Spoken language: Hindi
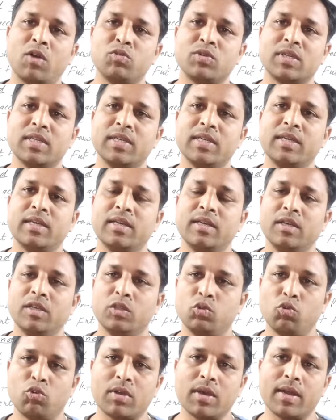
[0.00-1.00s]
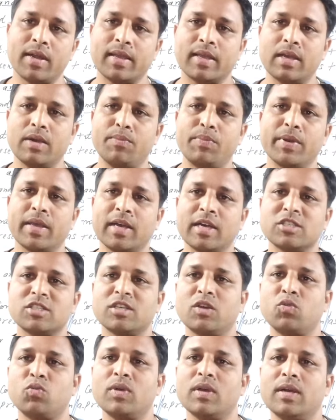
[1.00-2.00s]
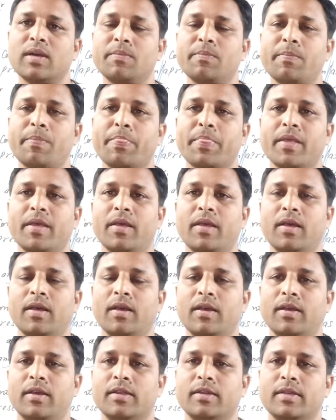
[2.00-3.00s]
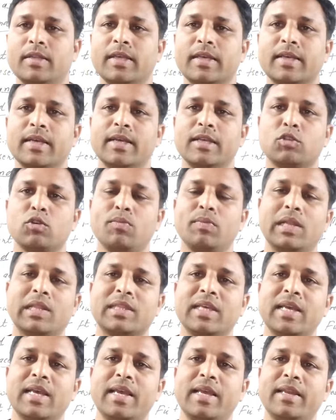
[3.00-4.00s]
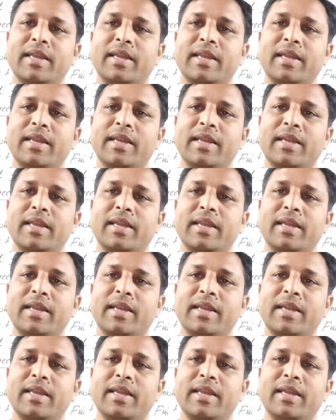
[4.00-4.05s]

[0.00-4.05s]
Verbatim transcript: डाउट दूर करने का प्रयास करूँगा ठीक है तो मिलते हैं